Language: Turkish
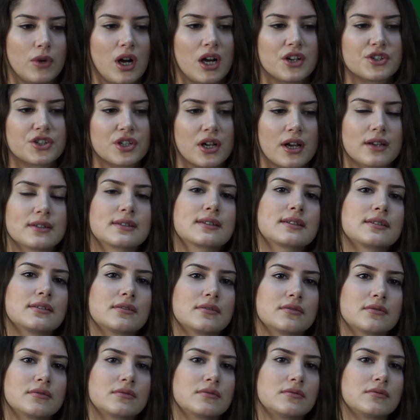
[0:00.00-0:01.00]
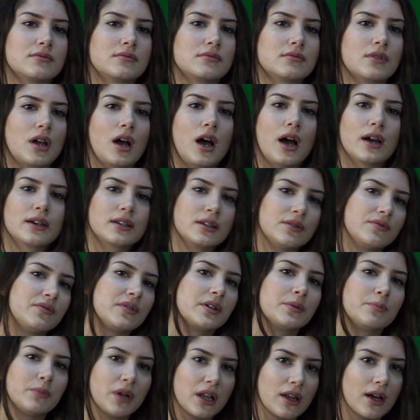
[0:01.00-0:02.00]
ajansın hangi
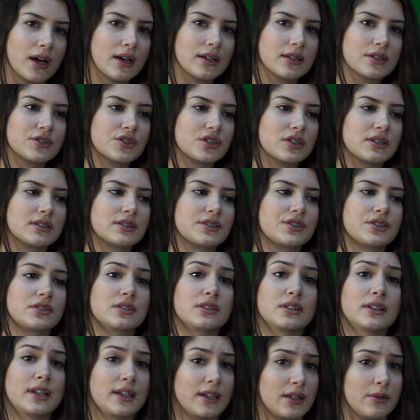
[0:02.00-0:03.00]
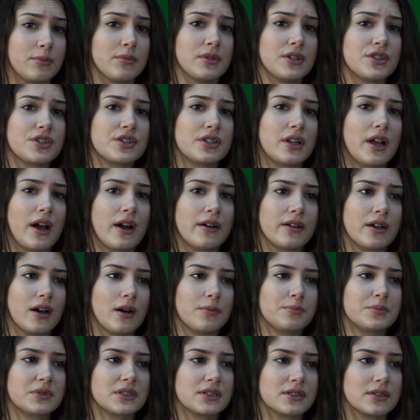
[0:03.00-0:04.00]
firmalarla çalıştığı, ne gibi işler
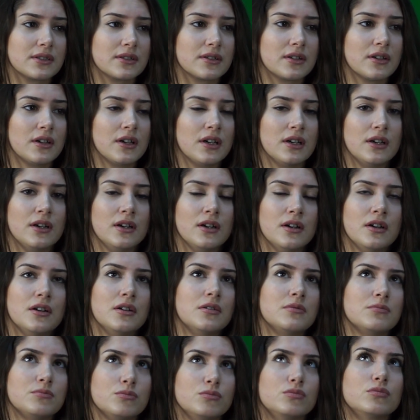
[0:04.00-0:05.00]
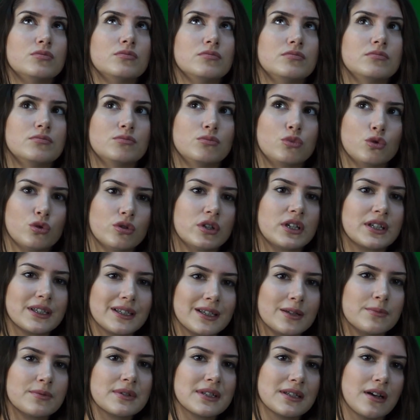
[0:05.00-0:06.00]
yaptığı,
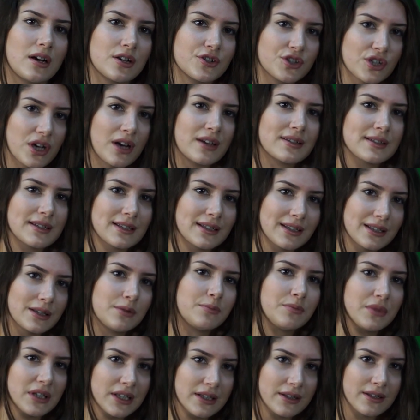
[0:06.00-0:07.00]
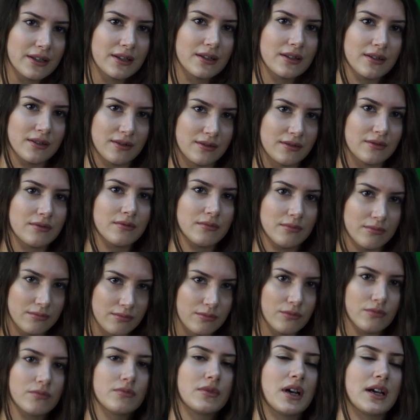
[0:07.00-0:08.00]
bunların hepsi ajansın kimliğini
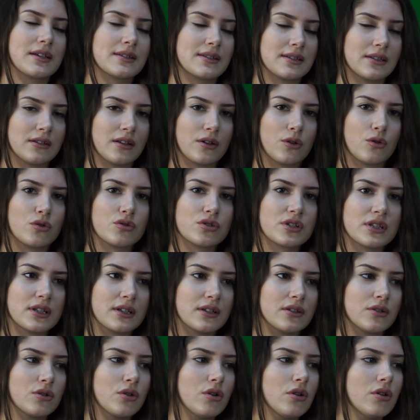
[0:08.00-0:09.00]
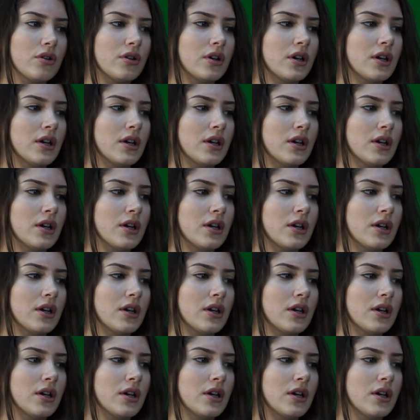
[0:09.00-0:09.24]
aslında gösteriyor.